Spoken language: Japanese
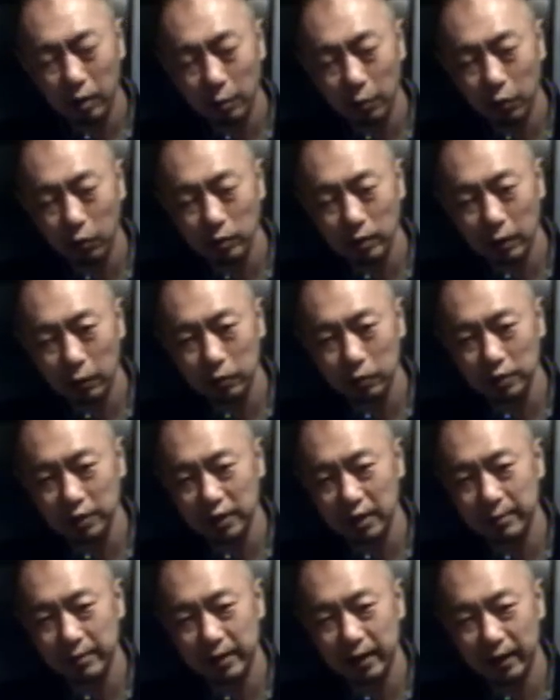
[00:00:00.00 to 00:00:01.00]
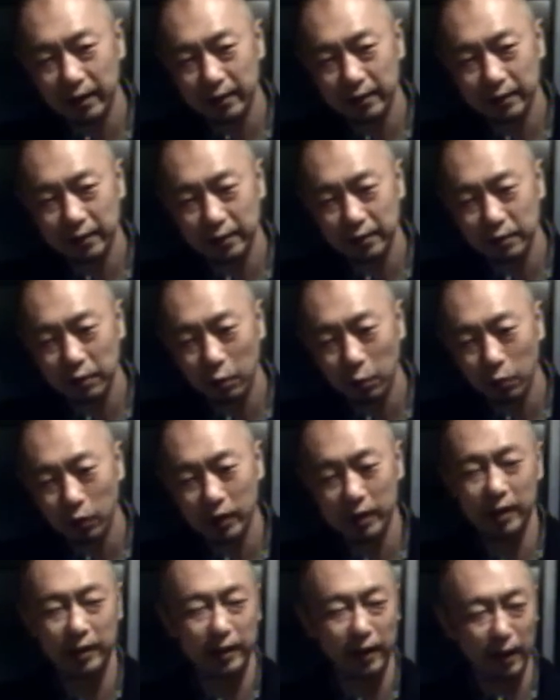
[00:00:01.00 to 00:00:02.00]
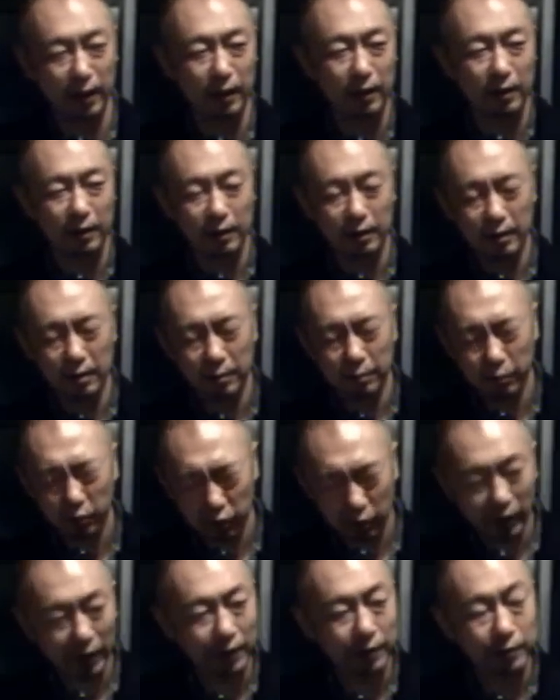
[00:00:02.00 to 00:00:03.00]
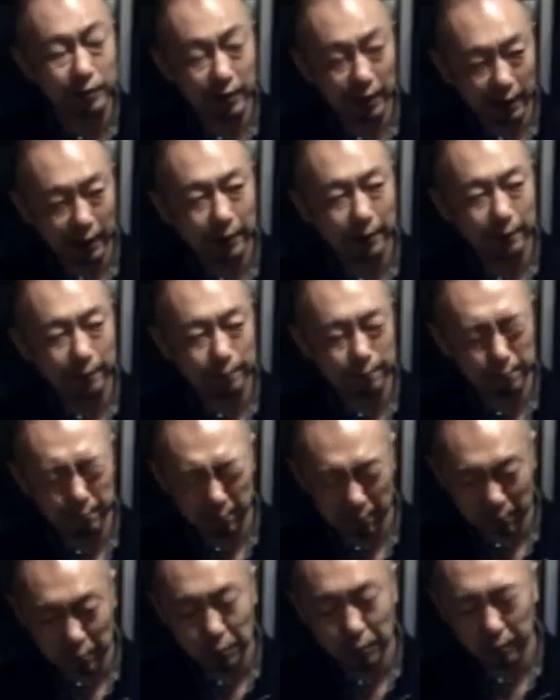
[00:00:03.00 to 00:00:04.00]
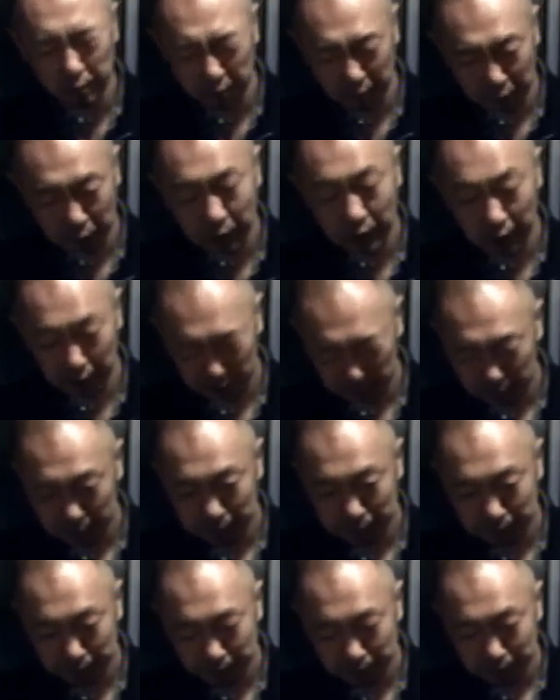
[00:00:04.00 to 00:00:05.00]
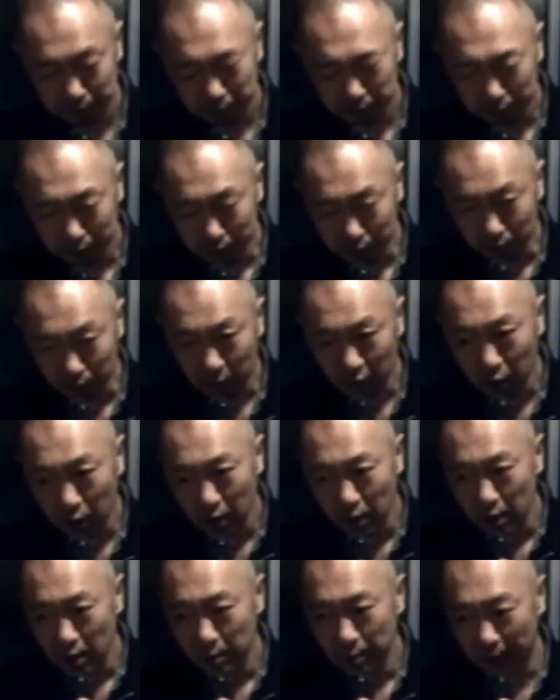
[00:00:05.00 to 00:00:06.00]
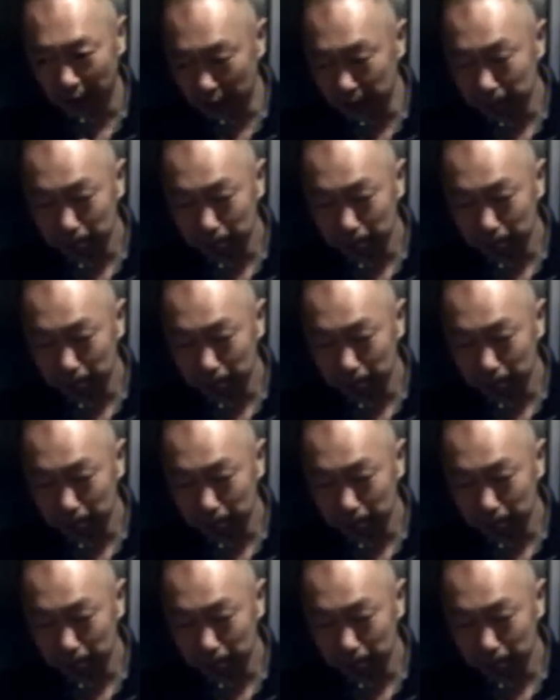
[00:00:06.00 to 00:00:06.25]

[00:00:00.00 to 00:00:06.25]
もこんなことしてみたいっていう思わせたものなんですよね。他にいます？いっ